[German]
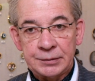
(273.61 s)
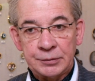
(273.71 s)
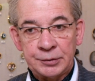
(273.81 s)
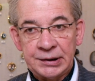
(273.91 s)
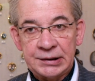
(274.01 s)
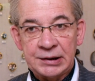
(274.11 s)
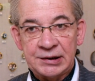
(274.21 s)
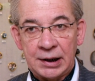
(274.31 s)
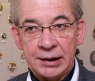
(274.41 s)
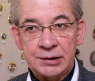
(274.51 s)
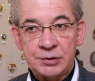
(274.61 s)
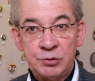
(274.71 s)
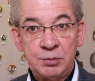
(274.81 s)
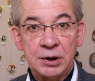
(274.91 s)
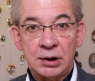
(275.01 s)
und seit
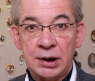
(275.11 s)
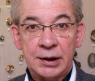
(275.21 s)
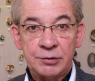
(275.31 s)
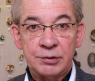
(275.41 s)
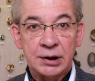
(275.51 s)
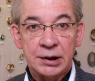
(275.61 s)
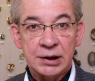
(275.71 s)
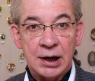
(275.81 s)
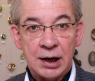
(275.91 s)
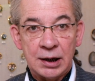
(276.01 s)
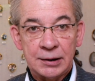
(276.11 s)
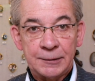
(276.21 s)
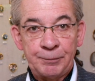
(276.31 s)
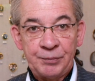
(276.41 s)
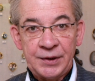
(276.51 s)
über 100
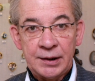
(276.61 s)
Jahren